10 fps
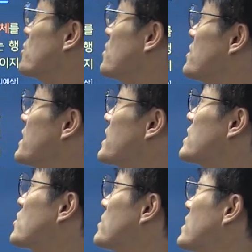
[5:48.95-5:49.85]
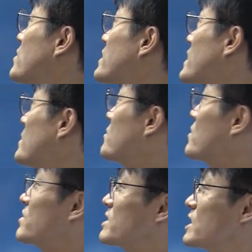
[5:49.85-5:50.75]
표현인을 처벌하는 거니까
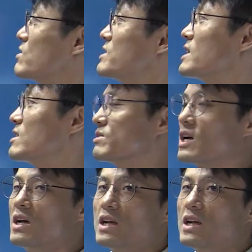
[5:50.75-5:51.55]
표현의 자유를 제한하는 거다.